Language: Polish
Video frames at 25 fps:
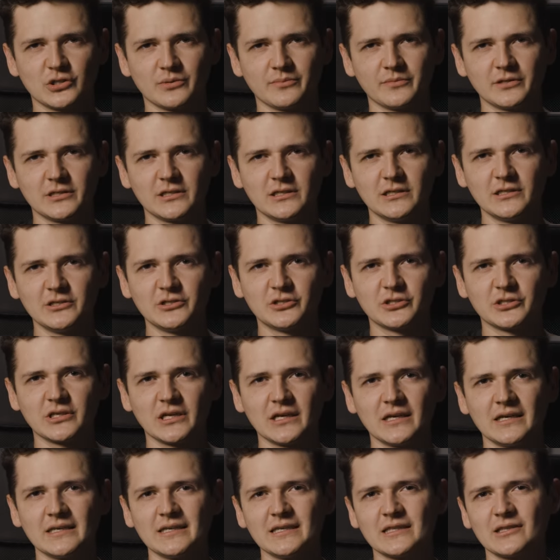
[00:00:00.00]
domyślić,
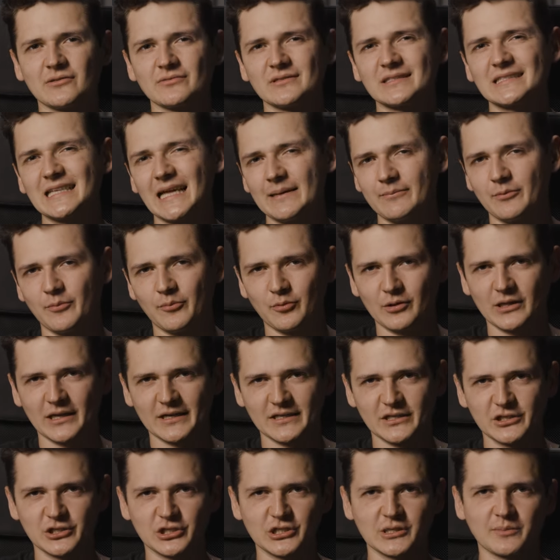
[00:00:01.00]
że jedną z
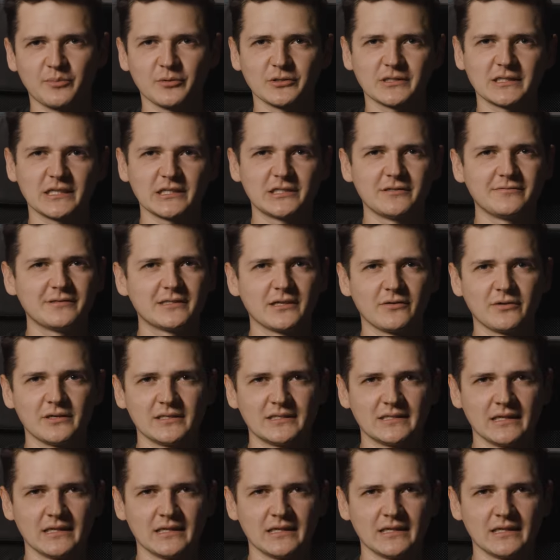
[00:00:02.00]
najpopularniejszych postaci w całej